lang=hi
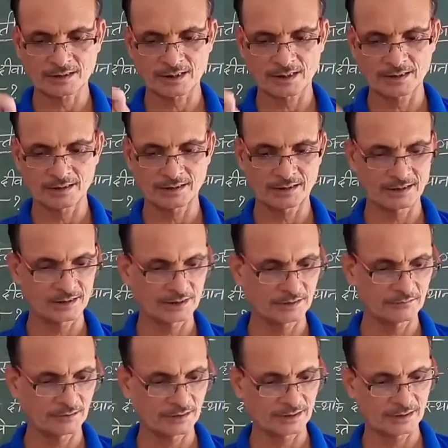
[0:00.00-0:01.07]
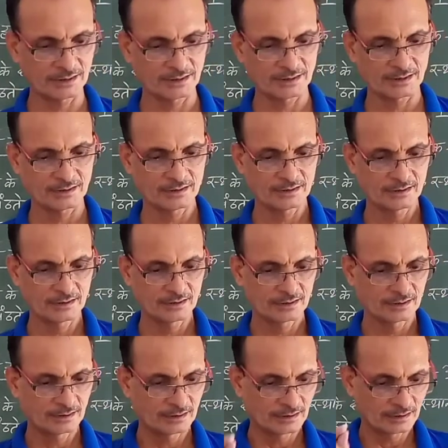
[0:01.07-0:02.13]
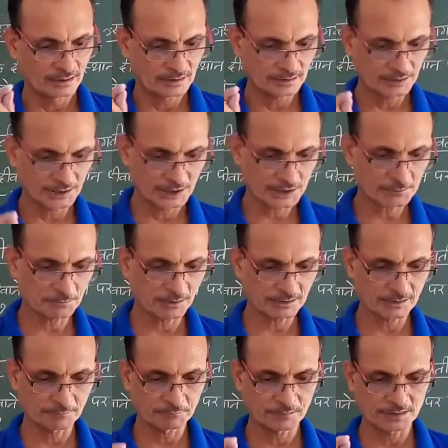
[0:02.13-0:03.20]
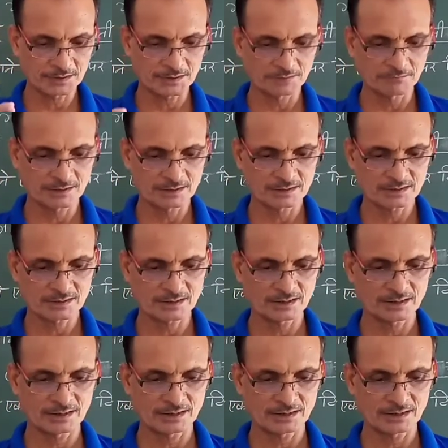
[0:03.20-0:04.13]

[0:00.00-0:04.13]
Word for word: कराने के लिए दीवाने देशभक्त अपने जीवन से